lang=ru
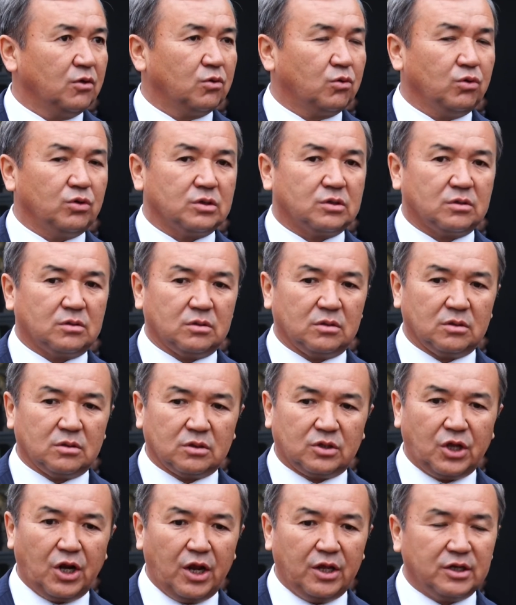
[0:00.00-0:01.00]
То есть
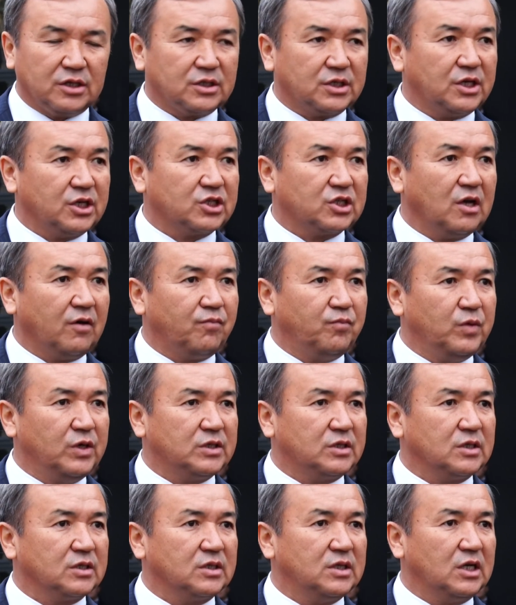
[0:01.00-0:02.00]
э, тренерский штаб
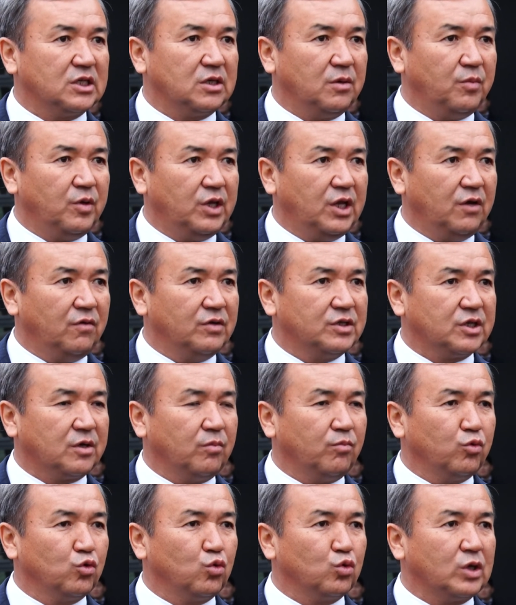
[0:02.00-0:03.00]
вместе с нашими
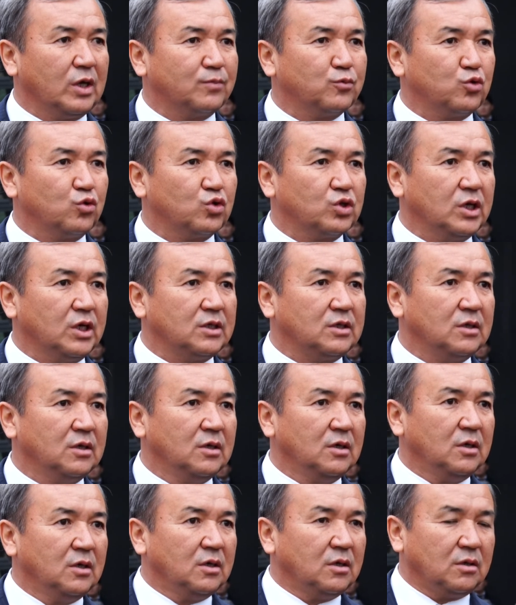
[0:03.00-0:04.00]
девочками будут обсуждать
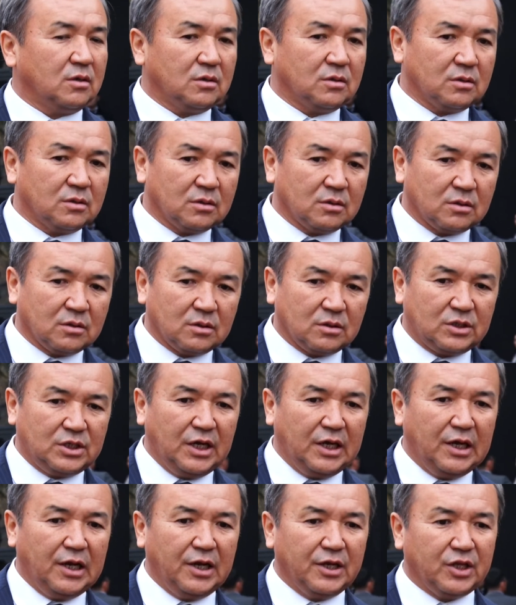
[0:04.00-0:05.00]
э,
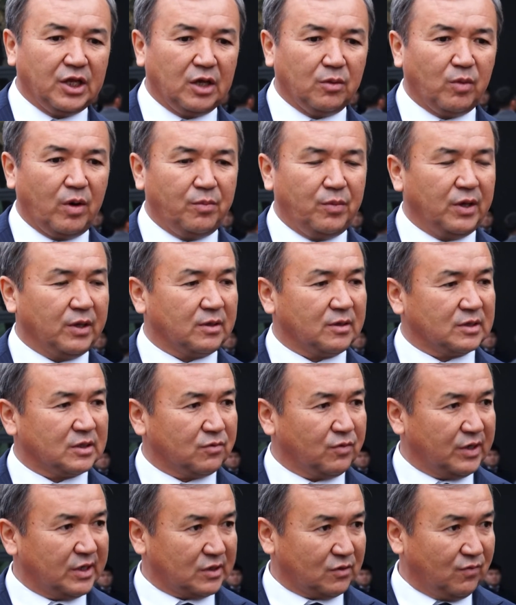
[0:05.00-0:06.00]
те или иные моменты
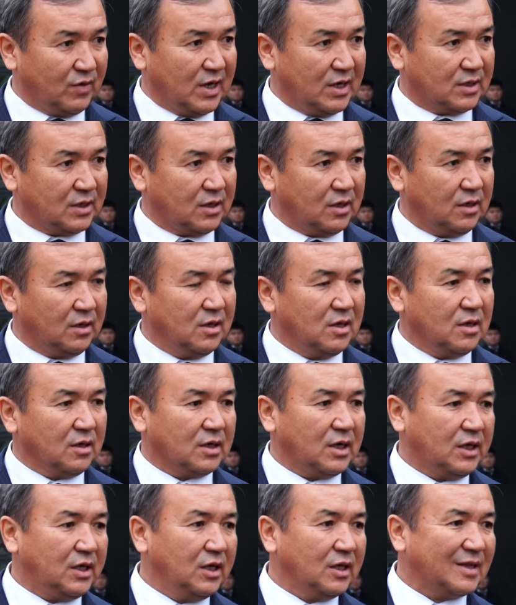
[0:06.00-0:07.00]
своих схватки,
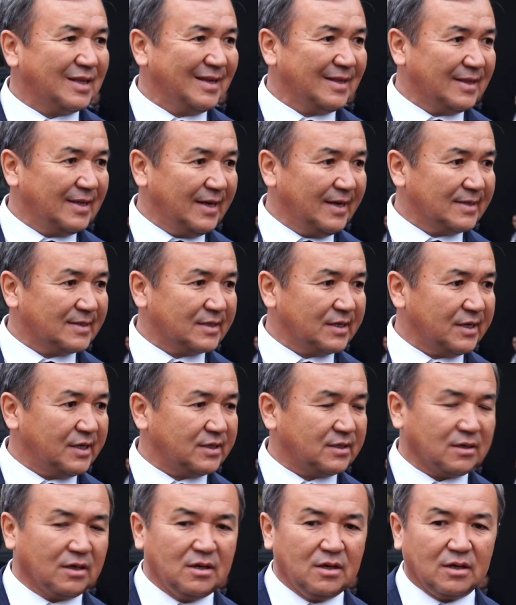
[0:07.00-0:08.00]
какие тенденции
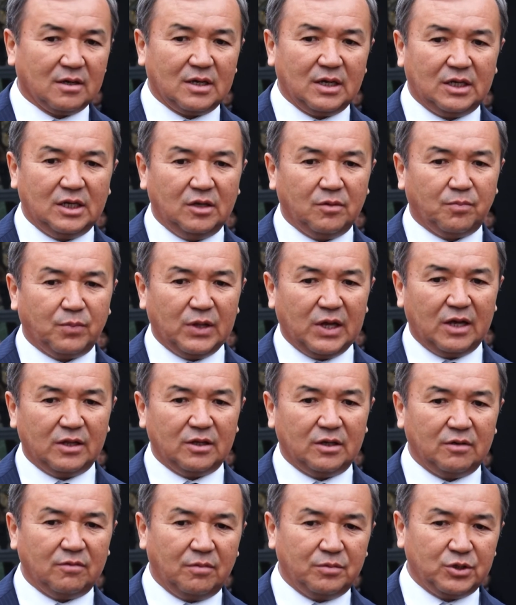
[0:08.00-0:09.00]
есть, какие
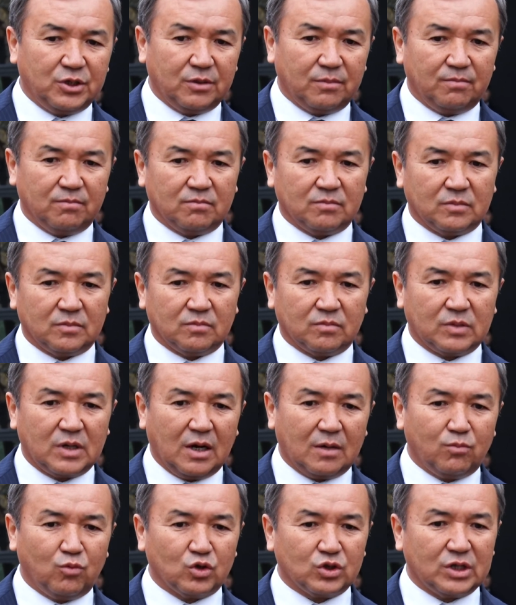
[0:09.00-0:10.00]
планы и вообще
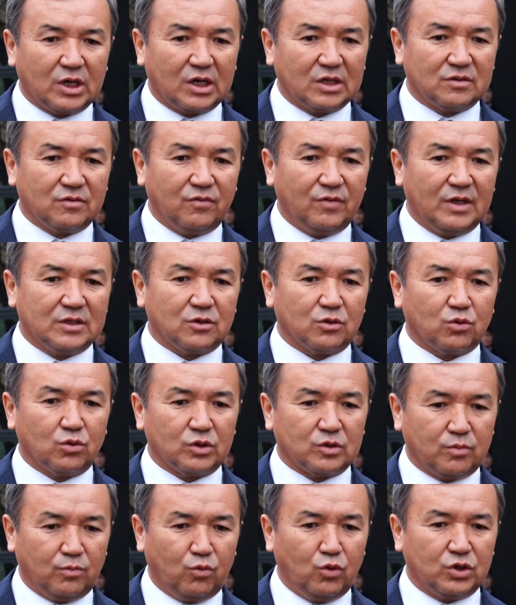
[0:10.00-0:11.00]
как можно развиваться. То
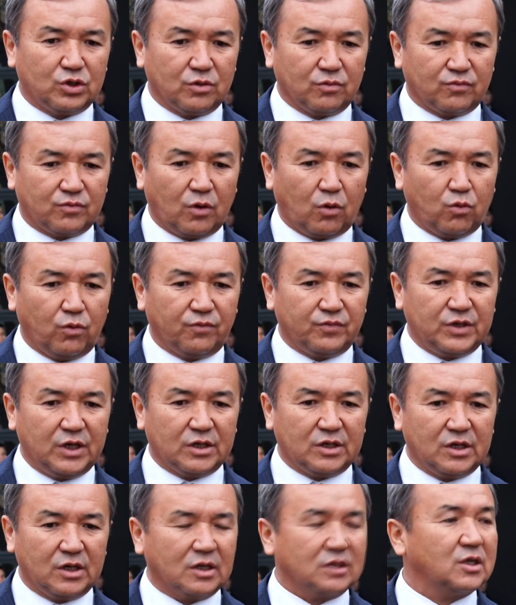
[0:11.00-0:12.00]
есть больше в таком
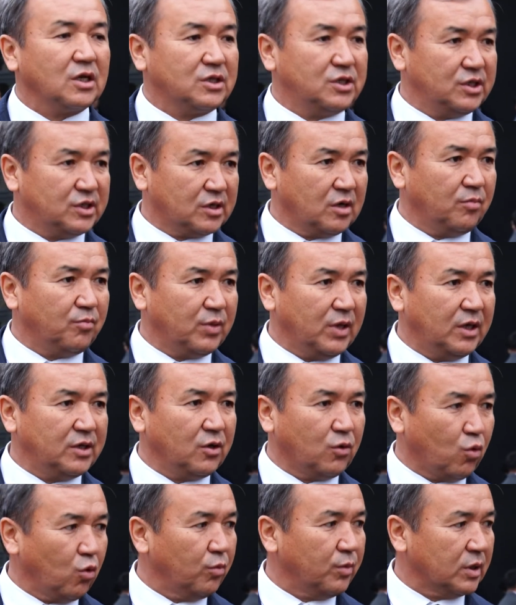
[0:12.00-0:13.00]
технико-тактическом
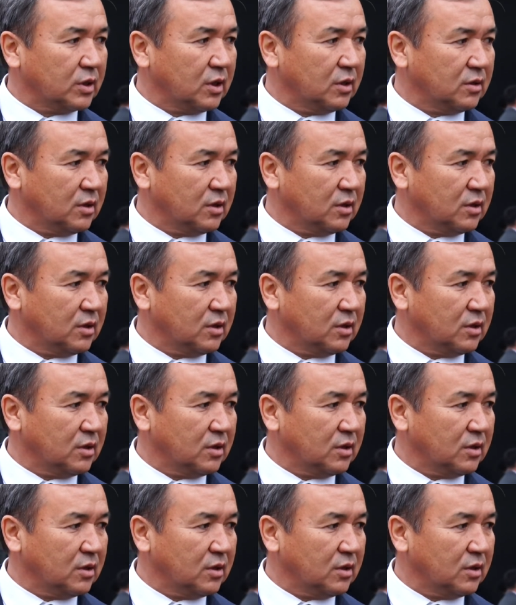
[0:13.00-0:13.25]
плане комната